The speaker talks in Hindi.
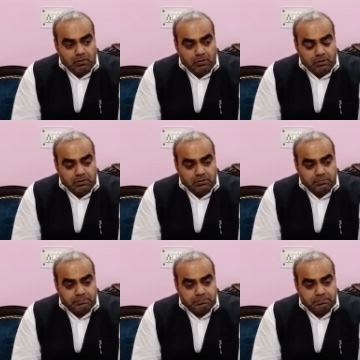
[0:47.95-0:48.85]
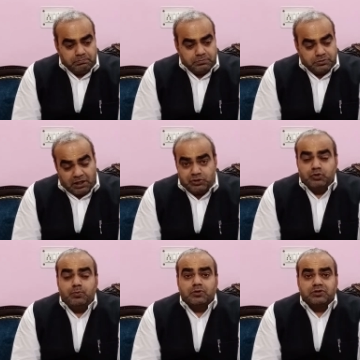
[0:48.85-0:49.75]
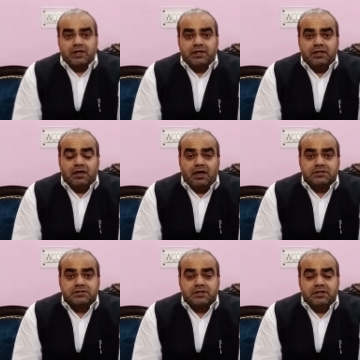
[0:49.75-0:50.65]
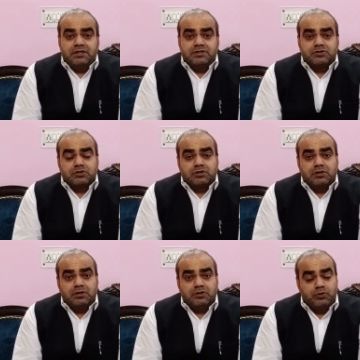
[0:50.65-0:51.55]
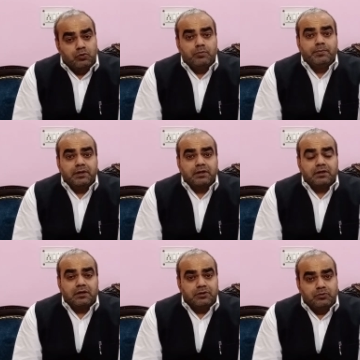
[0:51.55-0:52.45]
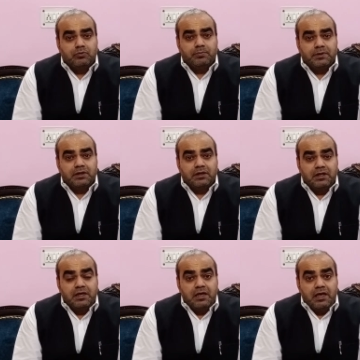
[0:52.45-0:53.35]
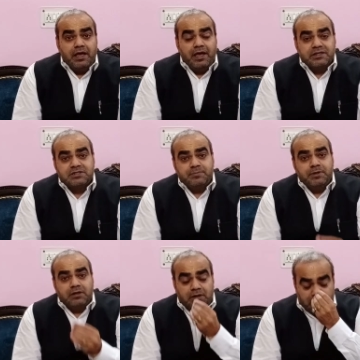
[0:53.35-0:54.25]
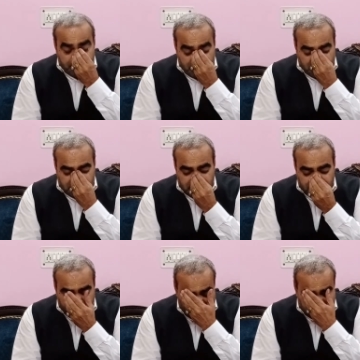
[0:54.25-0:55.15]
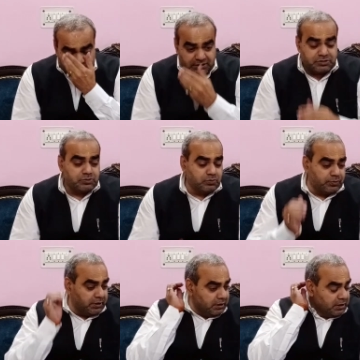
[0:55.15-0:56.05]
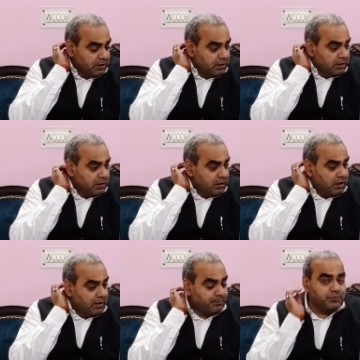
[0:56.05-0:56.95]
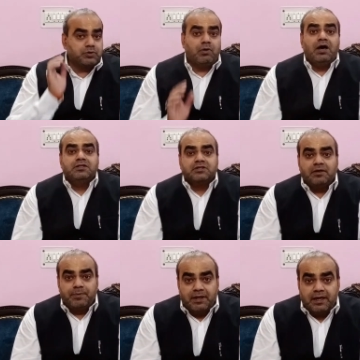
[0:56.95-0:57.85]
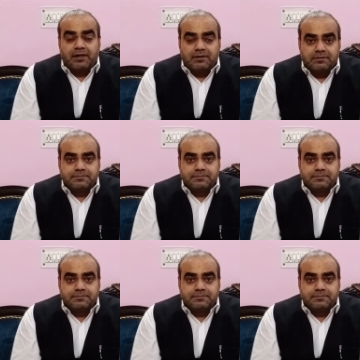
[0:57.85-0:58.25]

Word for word: और ताजुब होता है कि आज के इस युग में कलयुग में ऐसे भी कर्मठ व्यक्ति हैं जिन्होंने अब स्वार्थ के बगैर